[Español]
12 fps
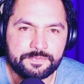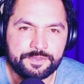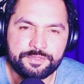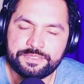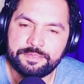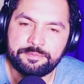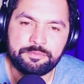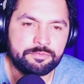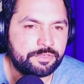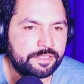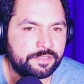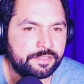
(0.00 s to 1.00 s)
no sé,
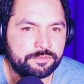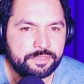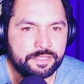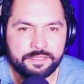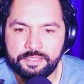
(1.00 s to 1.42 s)
una, una de las